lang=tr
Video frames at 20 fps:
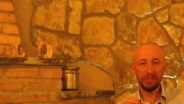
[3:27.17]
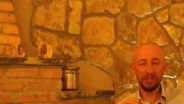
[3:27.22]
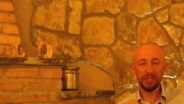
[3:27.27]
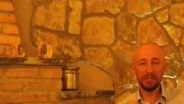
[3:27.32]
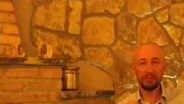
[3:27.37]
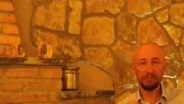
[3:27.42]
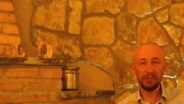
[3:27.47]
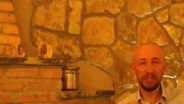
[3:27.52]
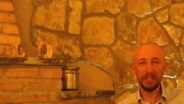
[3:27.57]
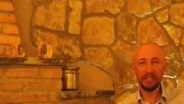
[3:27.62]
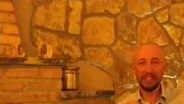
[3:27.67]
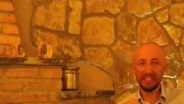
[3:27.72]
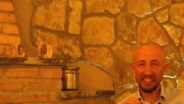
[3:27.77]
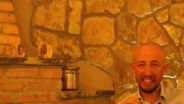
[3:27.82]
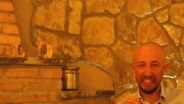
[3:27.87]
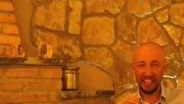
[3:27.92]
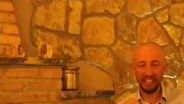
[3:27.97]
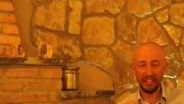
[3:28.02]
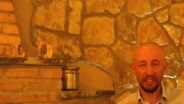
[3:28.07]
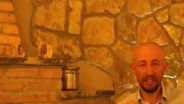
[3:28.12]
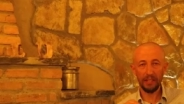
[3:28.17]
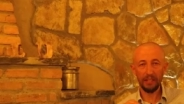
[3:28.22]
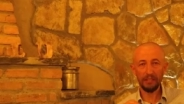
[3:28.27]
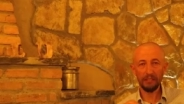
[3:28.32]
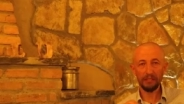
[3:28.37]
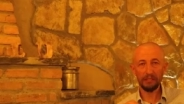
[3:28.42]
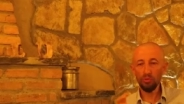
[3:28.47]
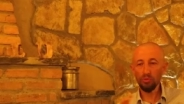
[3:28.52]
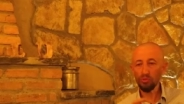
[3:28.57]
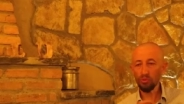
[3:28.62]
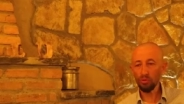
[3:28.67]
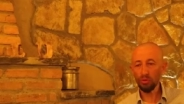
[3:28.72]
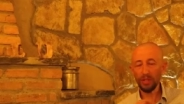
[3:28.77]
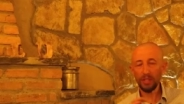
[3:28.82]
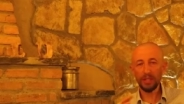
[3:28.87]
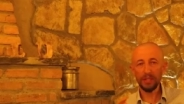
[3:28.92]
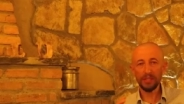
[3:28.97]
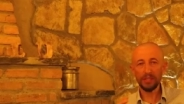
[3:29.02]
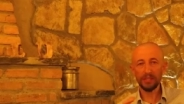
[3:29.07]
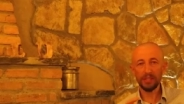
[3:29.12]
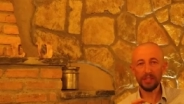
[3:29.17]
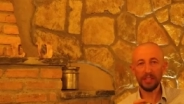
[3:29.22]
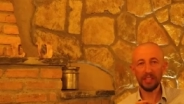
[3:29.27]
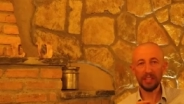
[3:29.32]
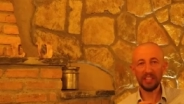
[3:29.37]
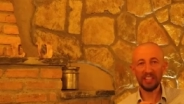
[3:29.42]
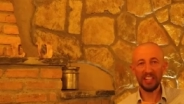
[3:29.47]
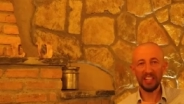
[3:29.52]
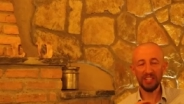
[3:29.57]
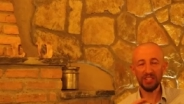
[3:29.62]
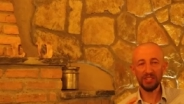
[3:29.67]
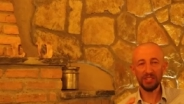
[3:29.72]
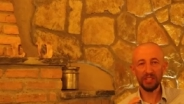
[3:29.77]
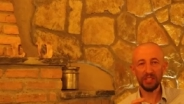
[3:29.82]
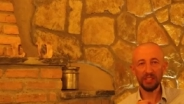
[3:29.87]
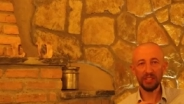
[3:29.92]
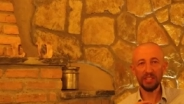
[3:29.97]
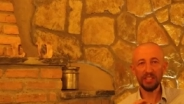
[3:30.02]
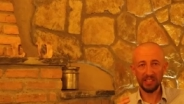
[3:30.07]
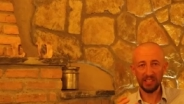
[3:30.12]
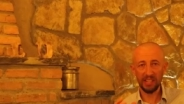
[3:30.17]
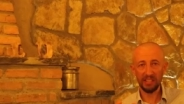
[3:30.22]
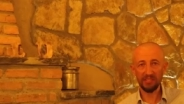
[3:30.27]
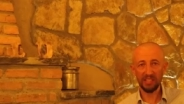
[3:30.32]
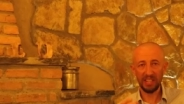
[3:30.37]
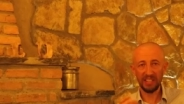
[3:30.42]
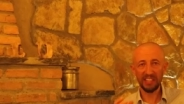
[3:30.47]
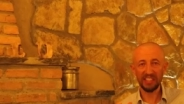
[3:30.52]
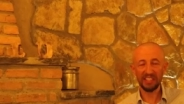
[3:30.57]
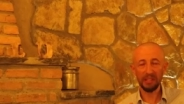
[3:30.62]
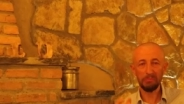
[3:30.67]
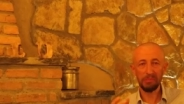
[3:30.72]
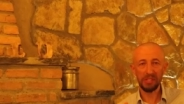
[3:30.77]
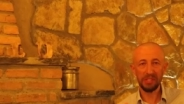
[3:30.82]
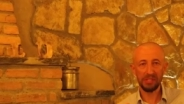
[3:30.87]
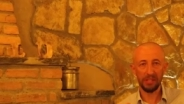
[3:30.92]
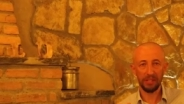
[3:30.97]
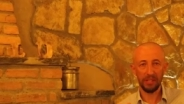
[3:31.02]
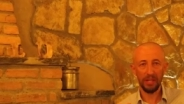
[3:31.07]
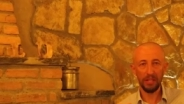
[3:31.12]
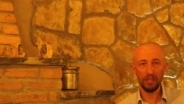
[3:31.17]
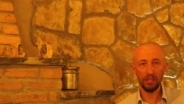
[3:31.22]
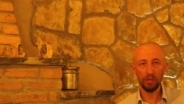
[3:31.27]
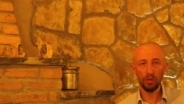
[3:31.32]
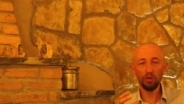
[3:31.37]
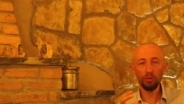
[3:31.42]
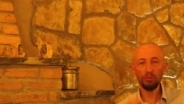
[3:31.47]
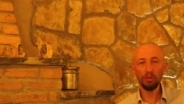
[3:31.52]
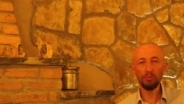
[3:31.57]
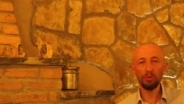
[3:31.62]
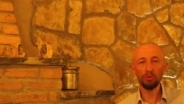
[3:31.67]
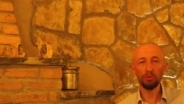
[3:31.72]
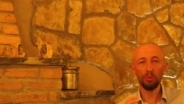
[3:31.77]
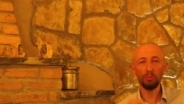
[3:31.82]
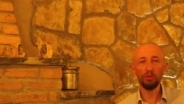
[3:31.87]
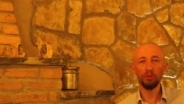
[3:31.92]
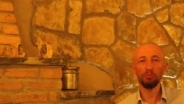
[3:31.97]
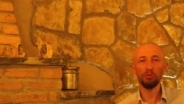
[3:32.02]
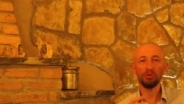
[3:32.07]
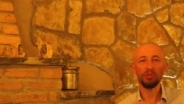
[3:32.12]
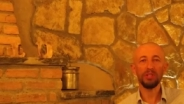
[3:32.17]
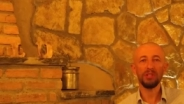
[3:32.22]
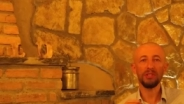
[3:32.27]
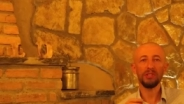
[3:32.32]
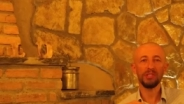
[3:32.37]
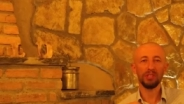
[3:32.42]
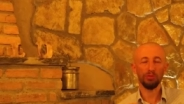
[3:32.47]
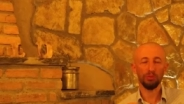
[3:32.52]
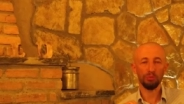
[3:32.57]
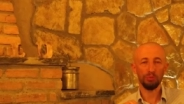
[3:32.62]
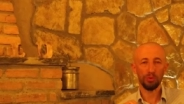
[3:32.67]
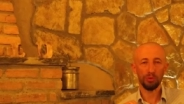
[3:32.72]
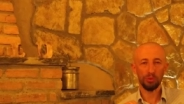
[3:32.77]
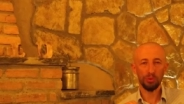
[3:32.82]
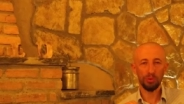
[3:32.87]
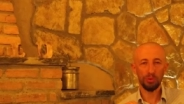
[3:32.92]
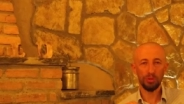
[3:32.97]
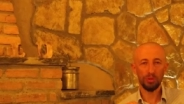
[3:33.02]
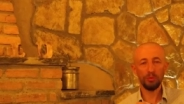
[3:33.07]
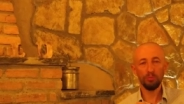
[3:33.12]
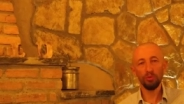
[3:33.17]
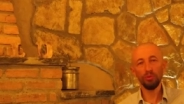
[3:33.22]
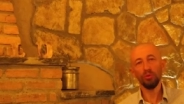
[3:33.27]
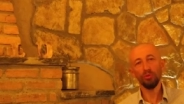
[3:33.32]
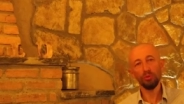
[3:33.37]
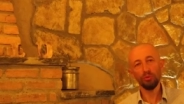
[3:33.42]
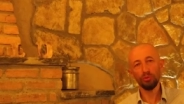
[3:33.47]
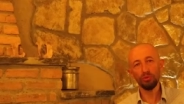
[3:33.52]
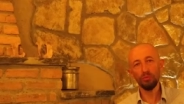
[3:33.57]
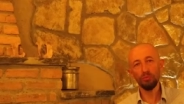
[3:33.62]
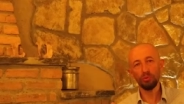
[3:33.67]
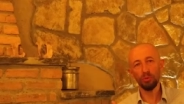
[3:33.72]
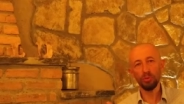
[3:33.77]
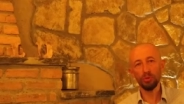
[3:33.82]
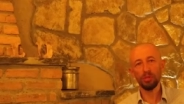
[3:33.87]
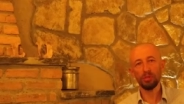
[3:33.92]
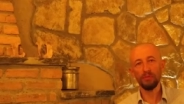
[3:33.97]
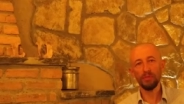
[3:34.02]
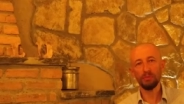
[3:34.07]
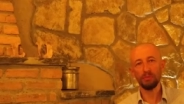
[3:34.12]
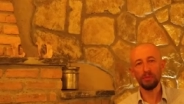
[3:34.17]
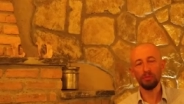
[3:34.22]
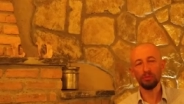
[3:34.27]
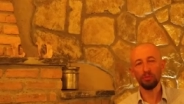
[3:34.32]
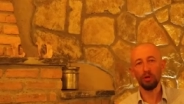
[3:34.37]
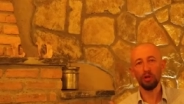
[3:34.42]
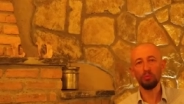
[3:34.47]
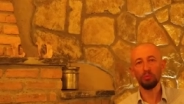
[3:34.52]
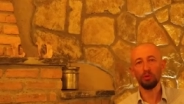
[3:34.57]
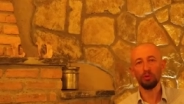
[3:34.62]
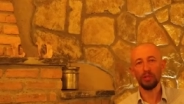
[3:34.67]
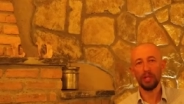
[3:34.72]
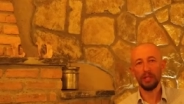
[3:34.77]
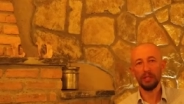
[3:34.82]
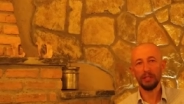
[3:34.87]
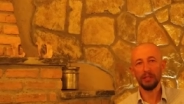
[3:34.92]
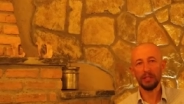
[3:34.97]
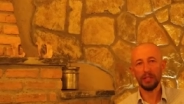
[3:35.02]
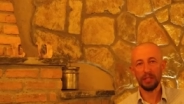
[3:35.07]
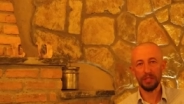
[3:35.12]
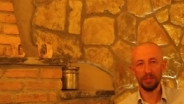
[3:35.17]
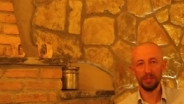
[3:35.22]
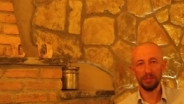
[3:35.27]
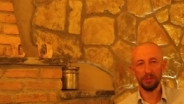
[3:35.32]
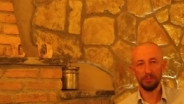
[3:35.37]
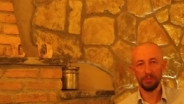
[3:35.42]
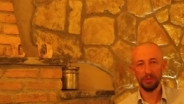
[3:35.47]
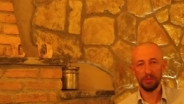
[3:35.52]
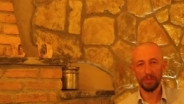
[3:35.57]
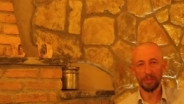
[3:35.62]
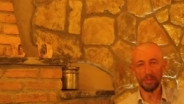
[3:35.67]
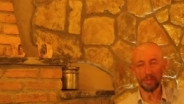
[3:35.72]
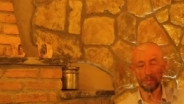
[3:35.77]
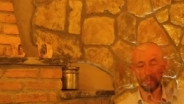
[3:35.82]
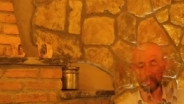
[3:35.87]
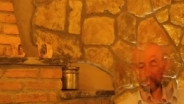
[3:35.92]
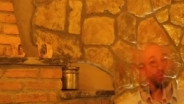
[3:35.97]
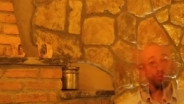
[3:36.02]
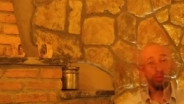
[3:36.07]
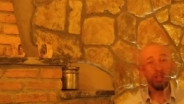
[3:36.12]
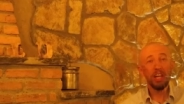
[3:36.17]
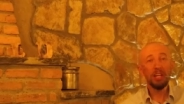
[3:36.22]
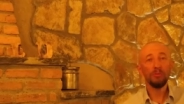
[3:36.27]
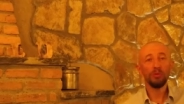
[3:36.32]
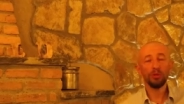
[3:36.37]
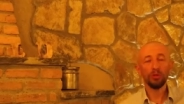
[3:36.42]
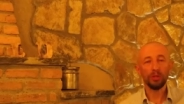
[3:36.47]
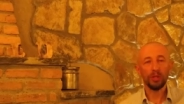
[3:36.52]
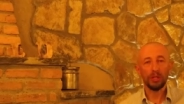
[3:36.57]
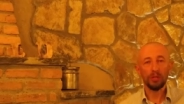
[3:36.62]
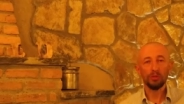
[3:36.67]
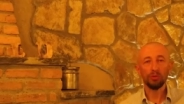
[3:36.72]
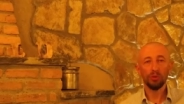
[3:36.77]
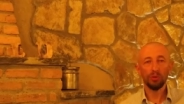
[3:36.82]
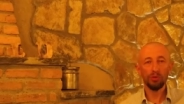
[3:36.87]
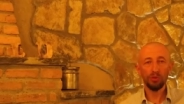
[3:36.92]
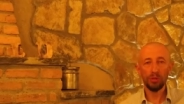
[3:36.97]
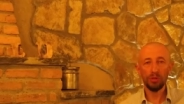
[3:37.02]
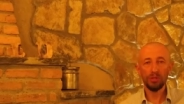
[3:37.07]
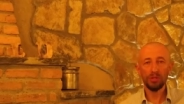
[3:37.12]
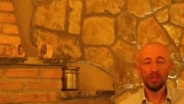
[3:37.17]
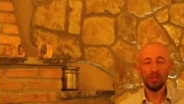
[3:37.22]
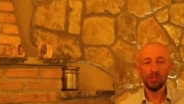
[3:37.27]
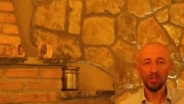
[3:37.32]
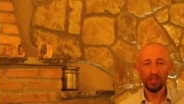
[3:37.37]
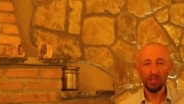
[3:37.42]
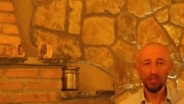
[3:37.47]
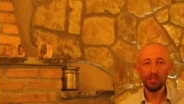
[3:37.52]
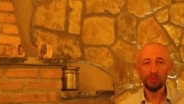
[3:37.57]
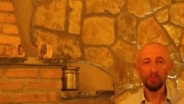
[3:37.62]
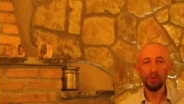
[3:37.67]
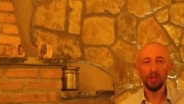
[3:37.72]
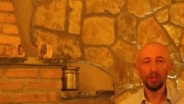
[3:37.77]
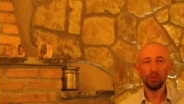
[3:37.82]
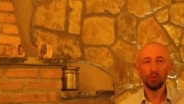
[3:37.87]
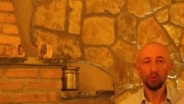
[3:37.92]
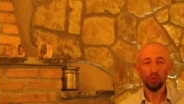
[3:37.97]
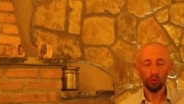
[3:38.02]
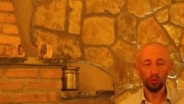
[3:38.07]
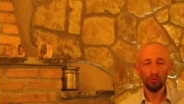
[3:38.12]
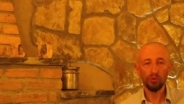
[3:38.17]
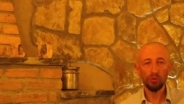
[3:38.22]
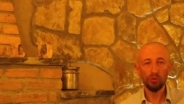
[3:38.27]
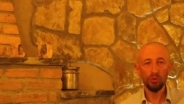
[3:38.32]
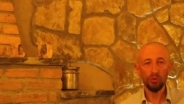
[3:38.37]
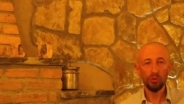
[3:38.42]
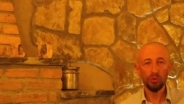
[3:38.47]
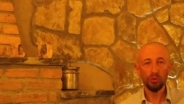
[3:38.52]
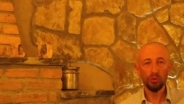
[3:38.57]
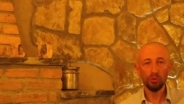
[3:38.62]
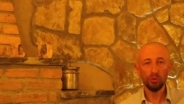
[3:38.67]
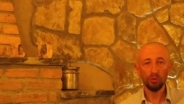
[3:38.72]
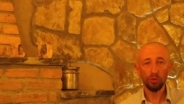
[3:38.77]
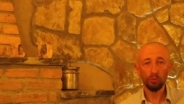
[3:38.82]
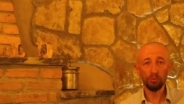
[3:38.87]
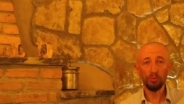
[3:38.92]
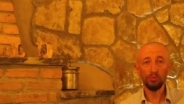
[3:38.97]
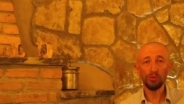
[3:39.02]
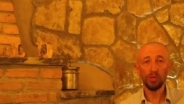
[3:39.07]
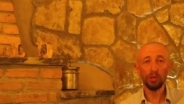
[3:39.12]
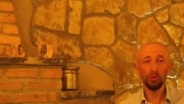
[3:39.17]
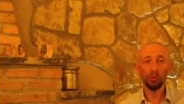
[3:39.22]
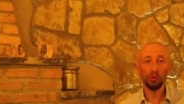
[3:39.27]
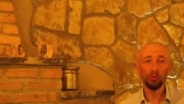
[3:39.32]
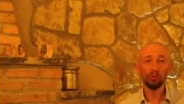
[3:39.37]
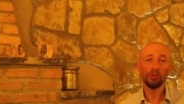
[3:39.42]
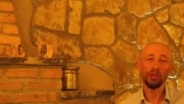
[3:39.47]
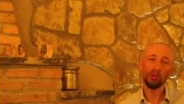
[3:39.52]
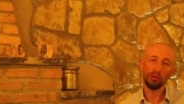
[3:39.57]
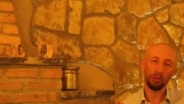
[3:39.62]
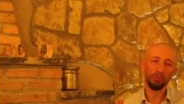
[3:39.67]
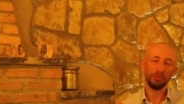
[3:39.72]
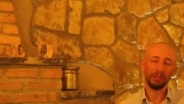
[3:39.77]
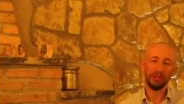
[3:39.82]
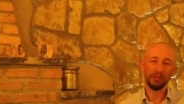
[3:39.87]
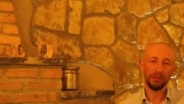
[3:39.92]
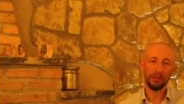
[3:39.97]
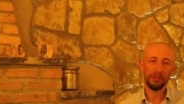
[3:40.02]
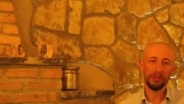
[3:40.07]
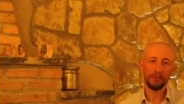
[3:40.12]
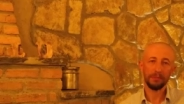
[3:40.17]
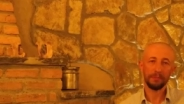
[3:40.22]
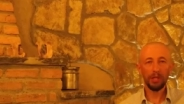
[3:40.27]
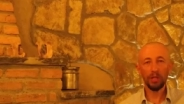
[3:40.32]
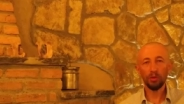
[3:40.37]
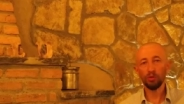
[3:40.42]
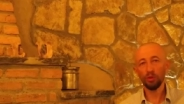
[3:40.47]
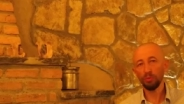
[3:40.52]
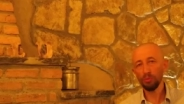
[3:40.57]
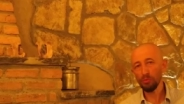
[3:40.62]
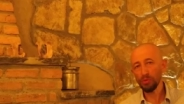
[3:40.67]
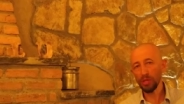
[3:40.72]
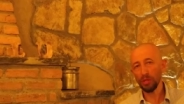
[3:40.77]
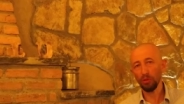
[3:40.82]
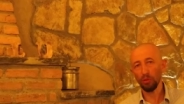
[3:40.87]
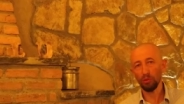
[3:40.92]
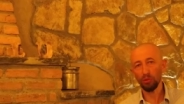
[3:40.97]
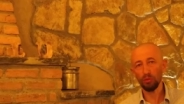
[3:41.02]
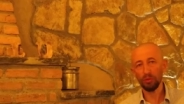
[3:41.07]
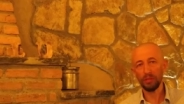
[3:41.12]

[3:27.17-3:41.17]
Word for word: benzeşmeye dayanan unsurlar arasındaki karşılıklı işlevsellikten beslenen uyumlu bir toplum modelini savunmuştur ve buna uygun pozitivist bir rol model geliştirmiştir. Durkheim'e göre sosyolojinin çalışma konusu toplumsal olgular olmalıdır. Peki toplumsal